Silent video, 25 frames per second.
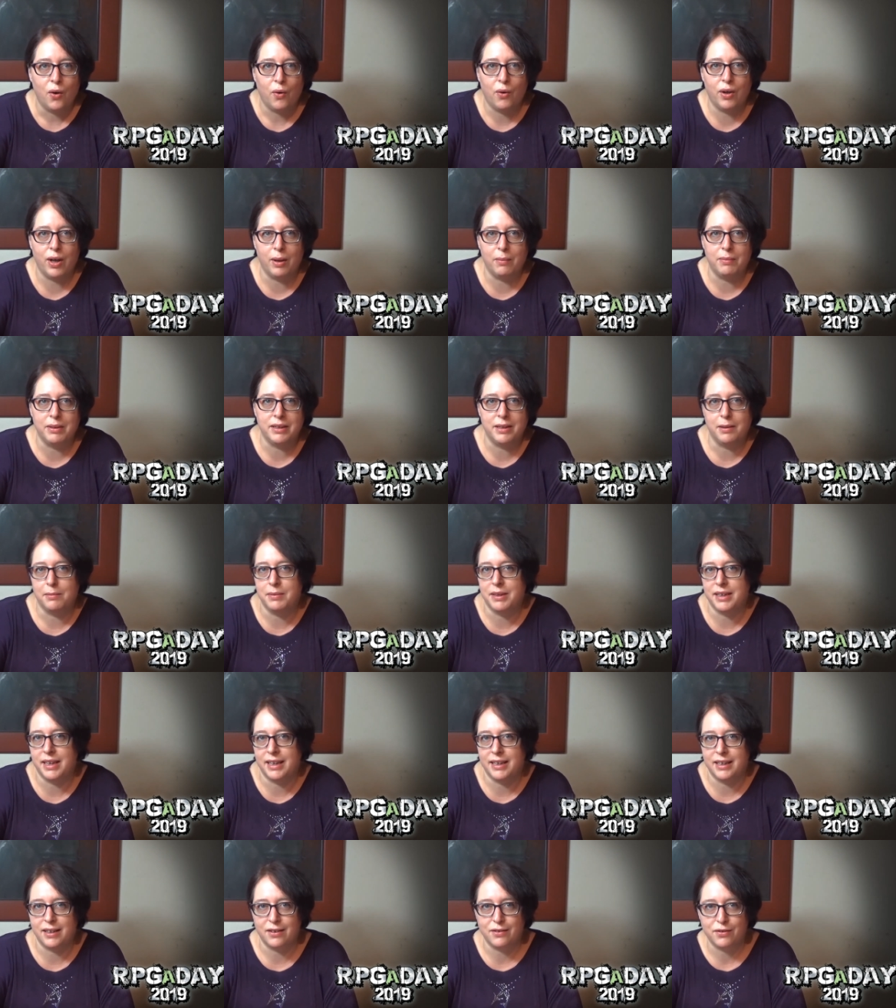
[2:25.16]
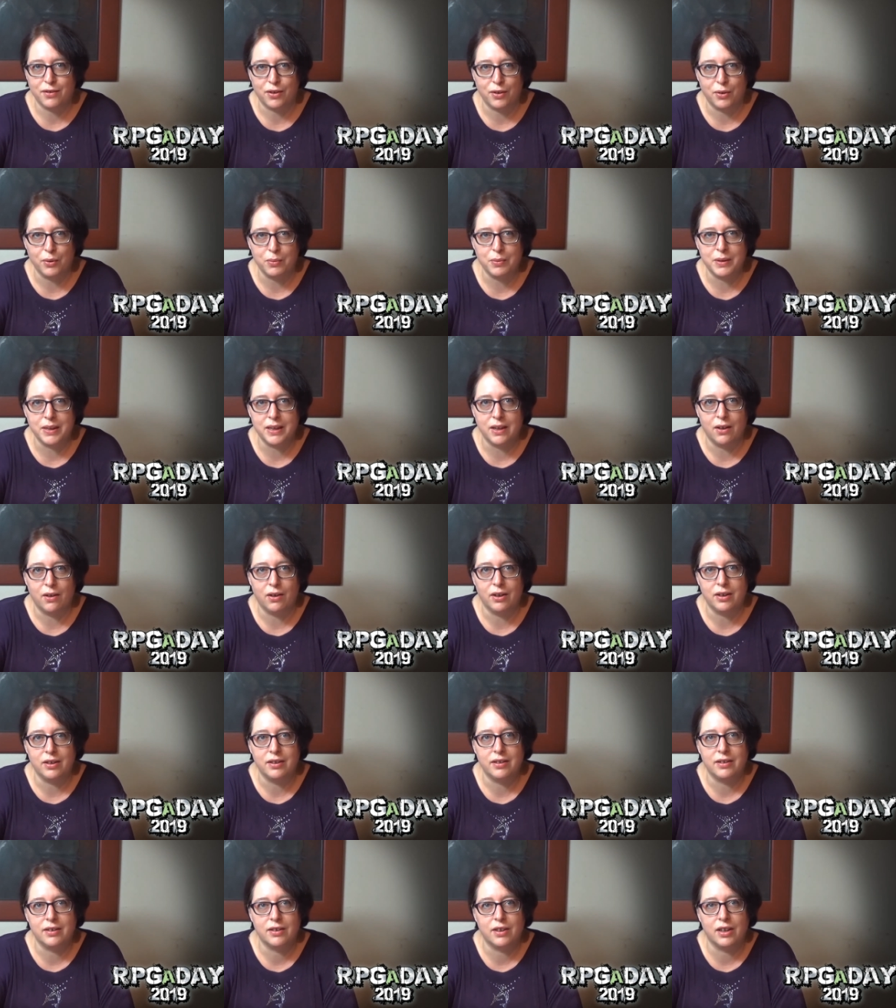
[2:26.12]
oder mit dem Setting von
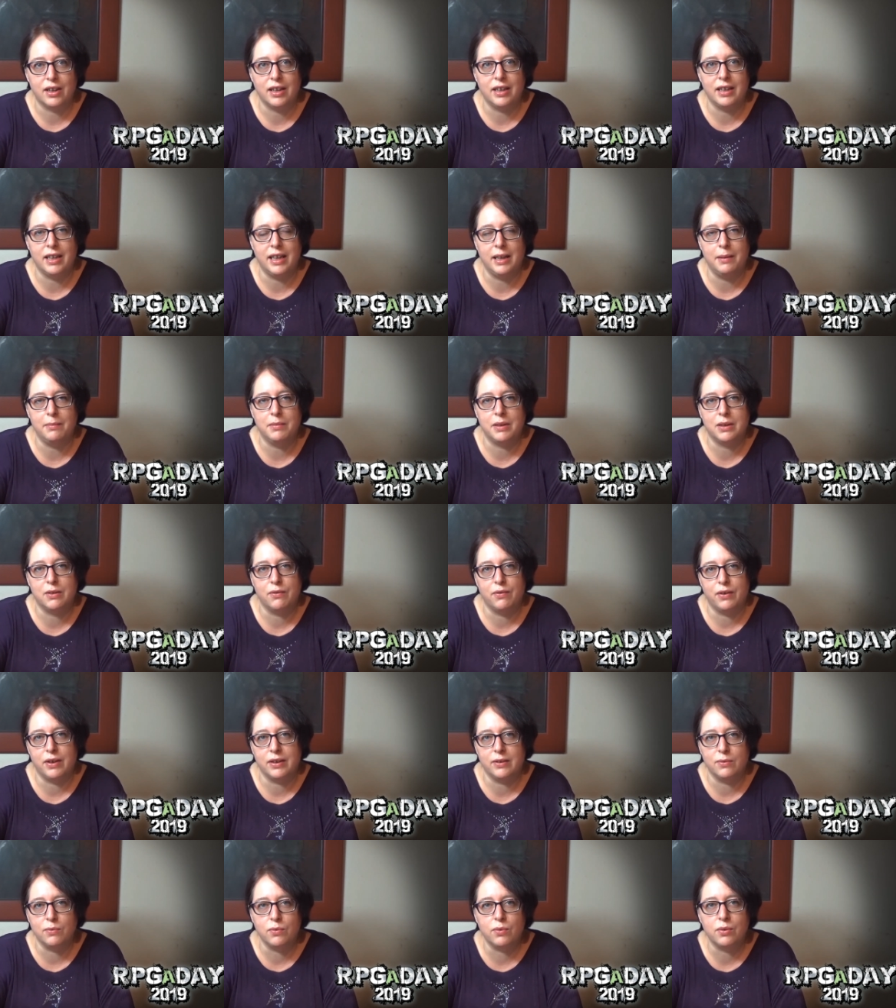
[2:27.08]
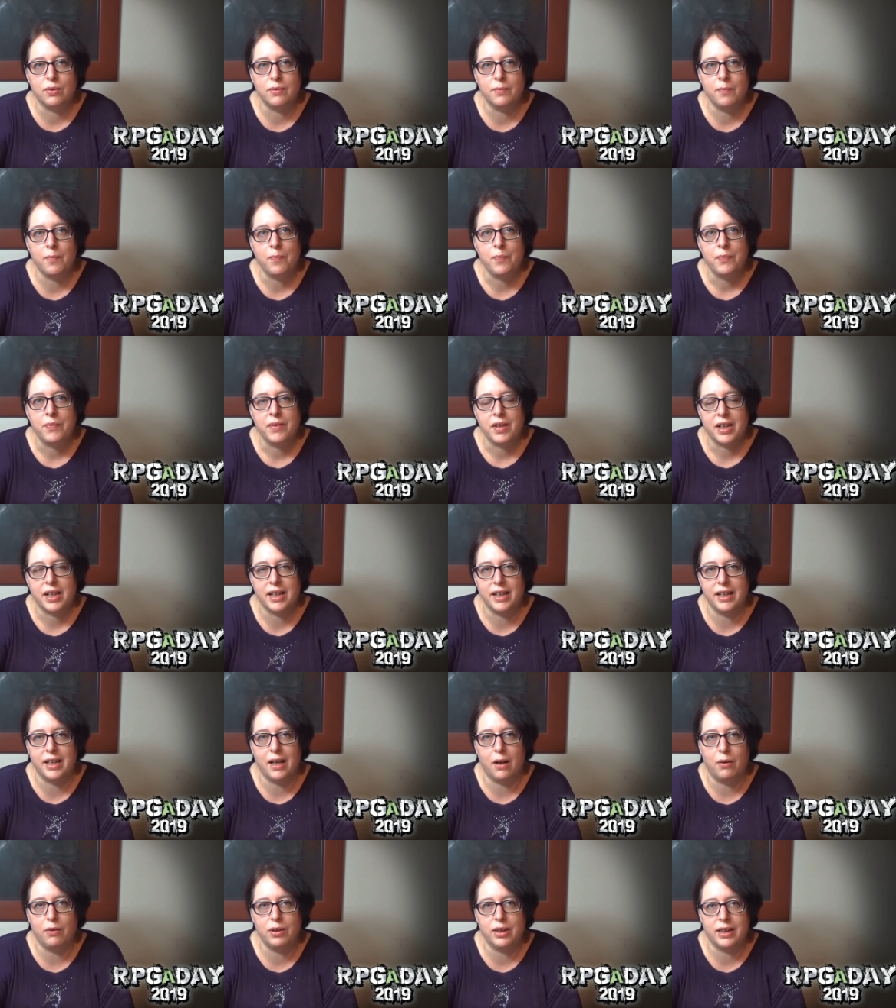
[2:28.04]
Y, sondern eben zu versuchen,
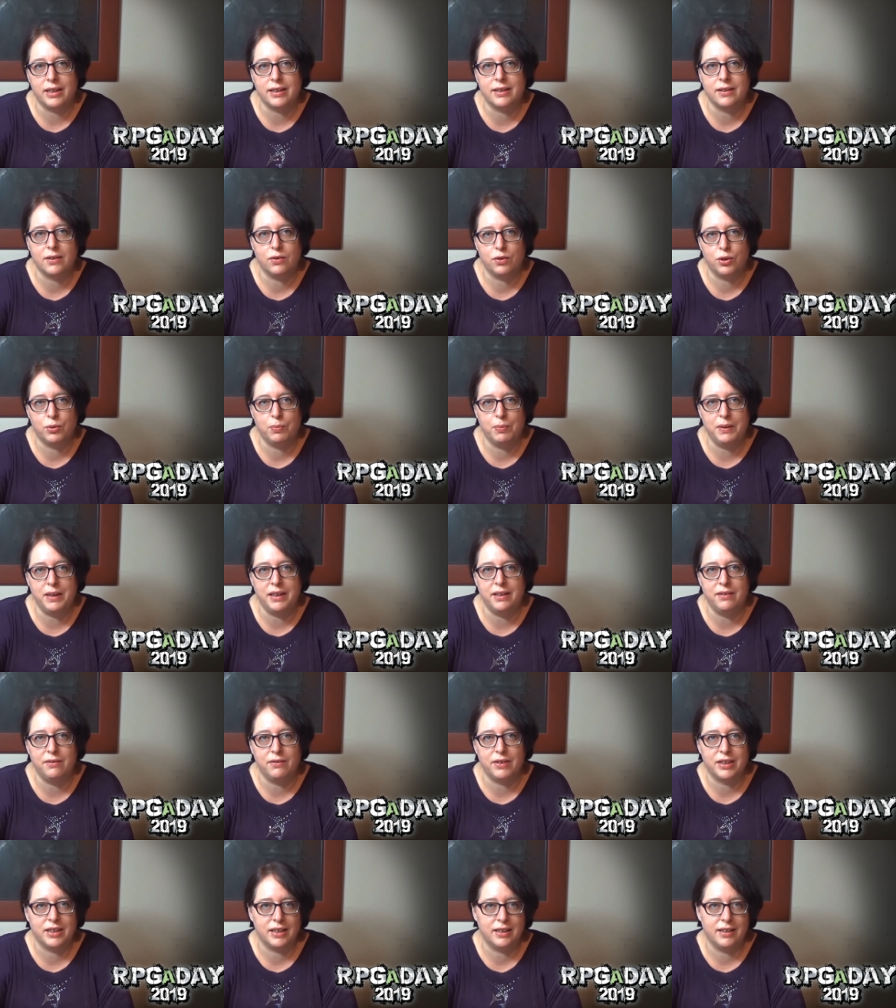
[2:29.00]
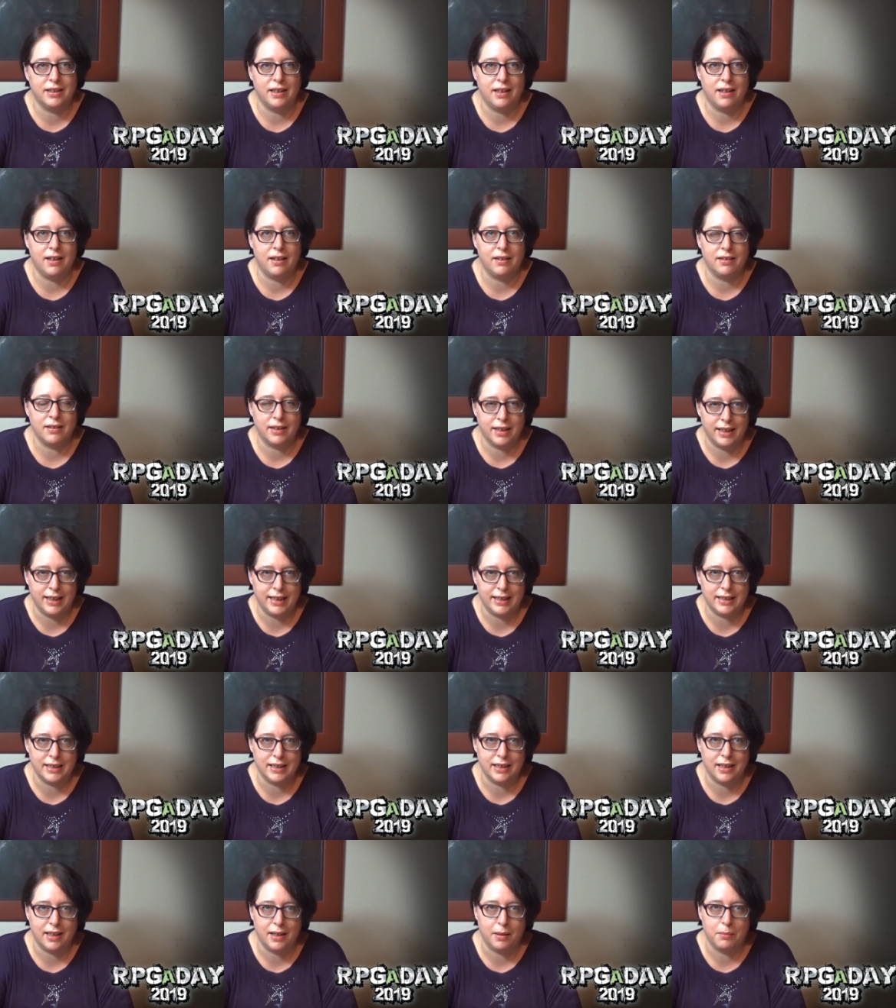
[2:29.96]
genau das zu spielen, was ich da
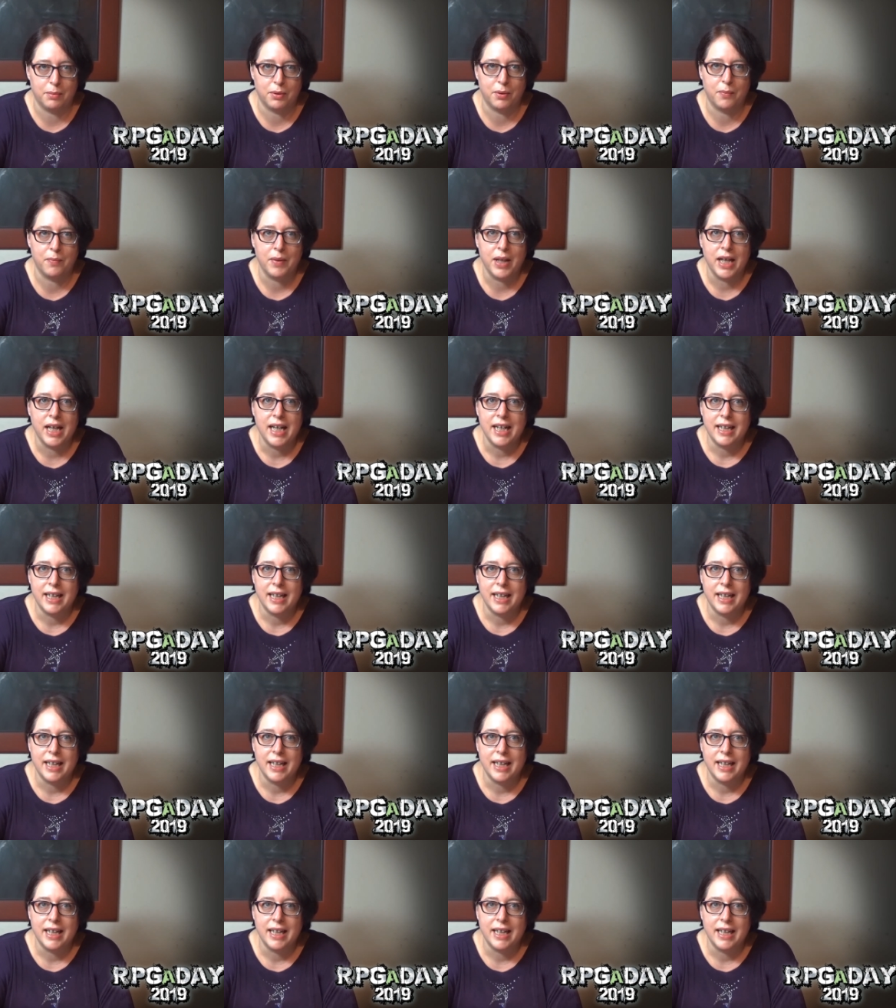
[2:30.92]
gelesen habe.